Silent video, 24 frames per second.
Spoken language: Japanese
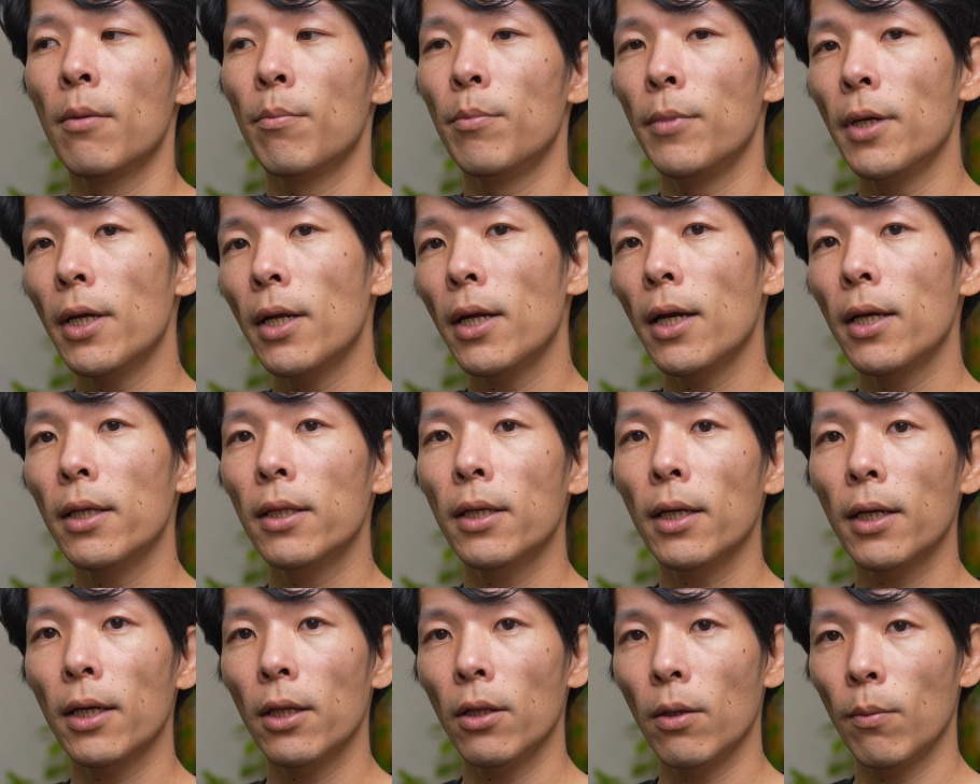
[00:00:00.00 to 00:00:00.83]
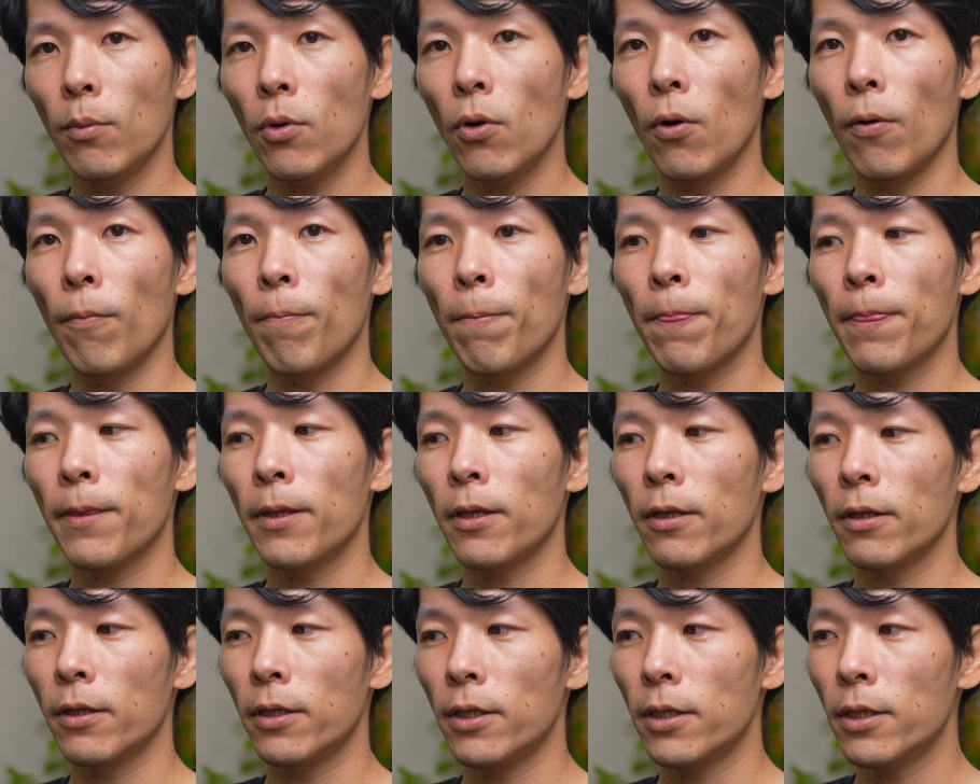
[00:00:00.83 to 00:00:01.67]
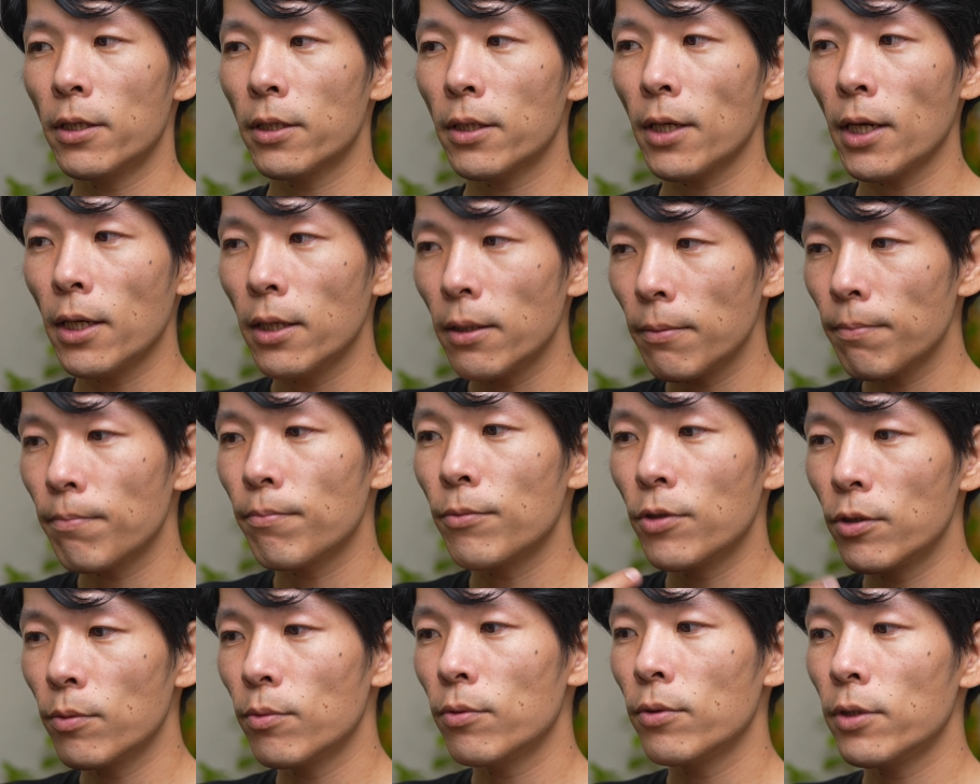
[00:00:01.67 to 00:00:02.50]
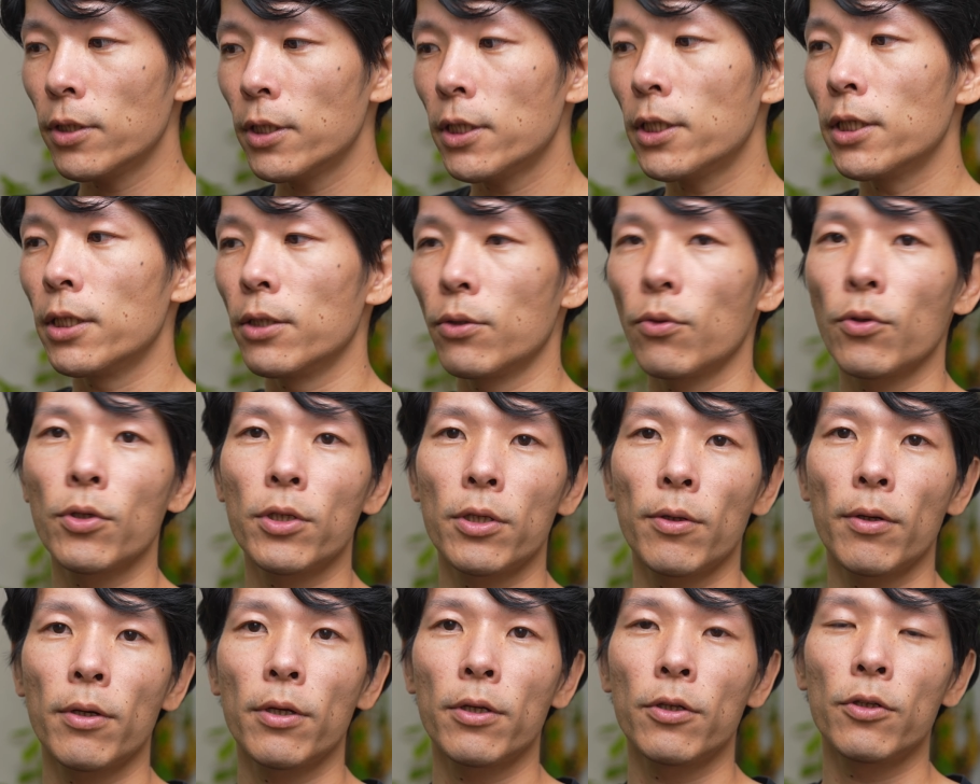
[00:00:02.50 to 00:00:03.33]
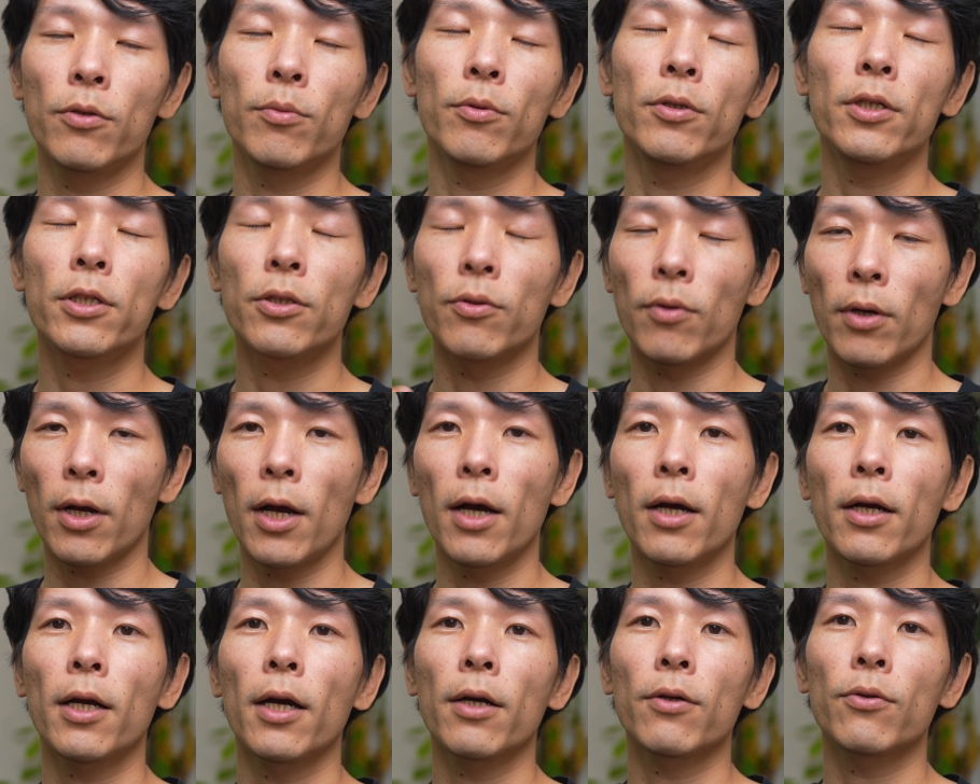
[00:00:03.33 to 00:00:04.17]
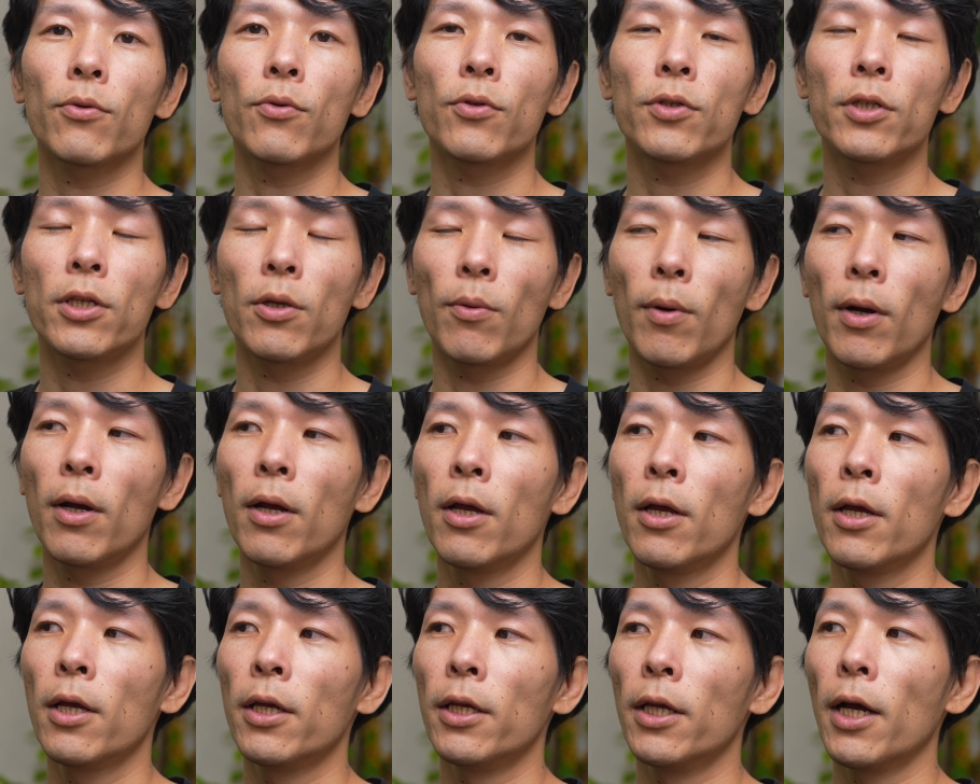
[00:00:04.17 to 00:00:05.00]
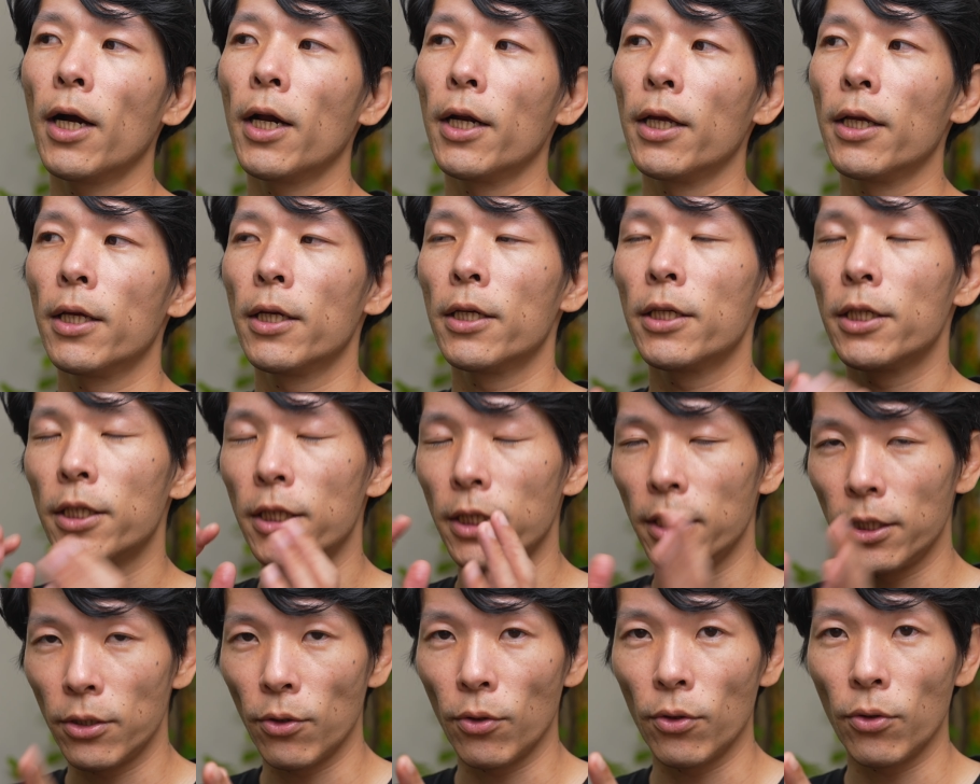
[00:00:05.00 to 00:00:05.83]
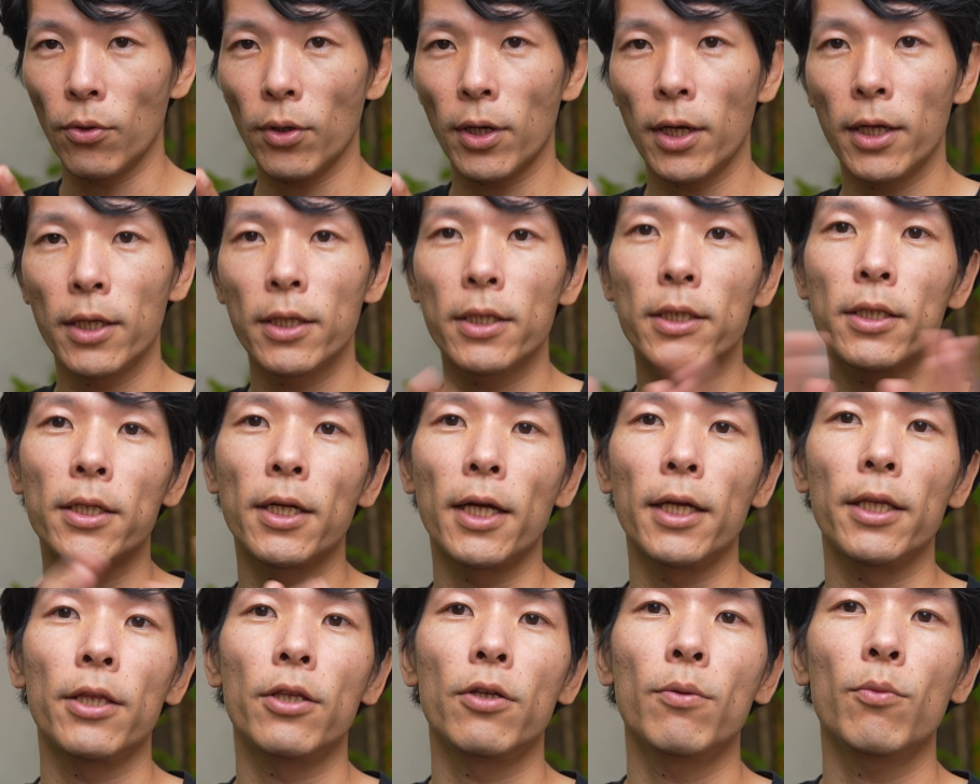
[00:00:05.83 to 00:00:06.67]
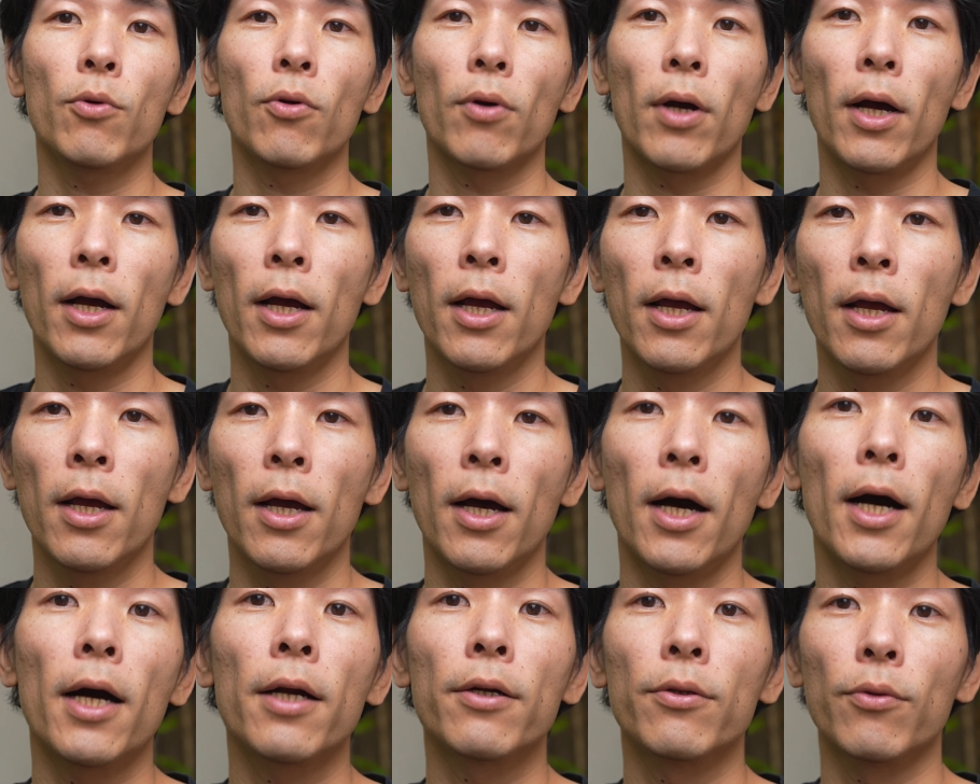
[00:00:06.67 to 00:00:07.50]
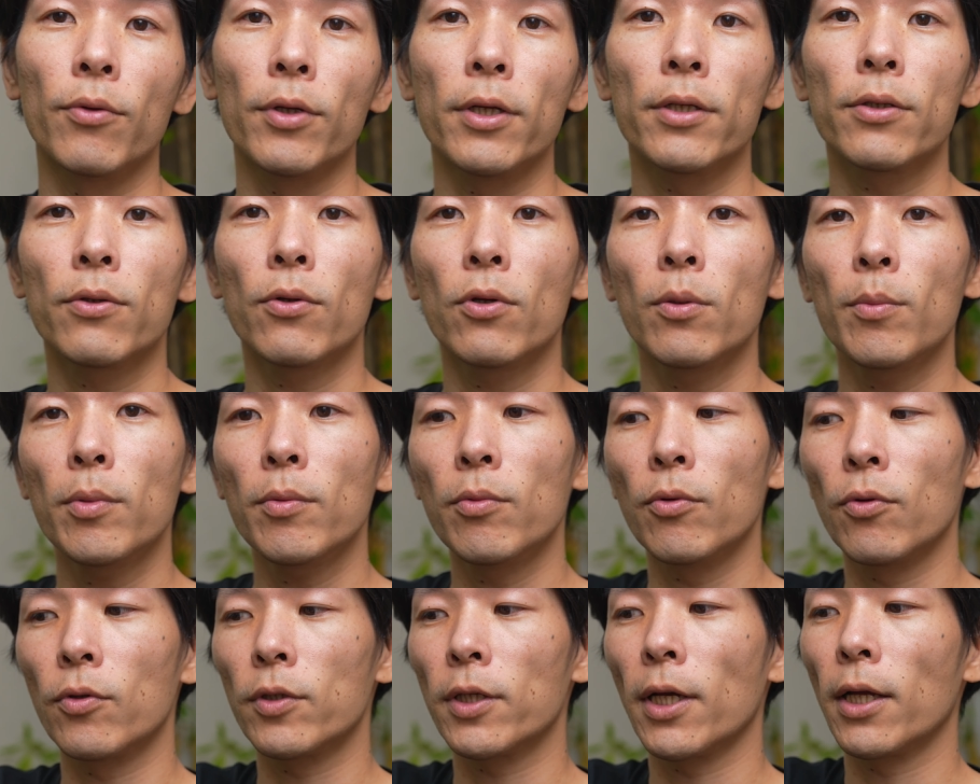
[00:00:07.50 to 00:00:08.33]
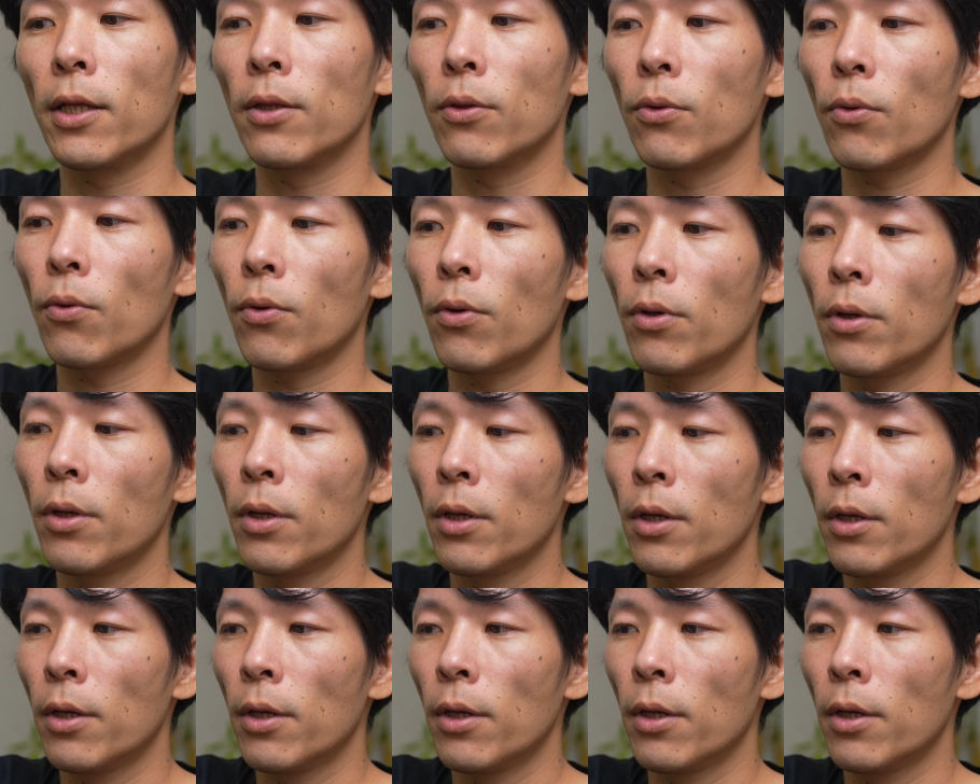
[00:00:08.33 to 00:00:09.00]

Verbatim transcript: 見えないんだけども、実際自分自身として、自分自身の感覚としては、やはりしんどいとか辛いっていうものがあるので、その部分をちゃんと、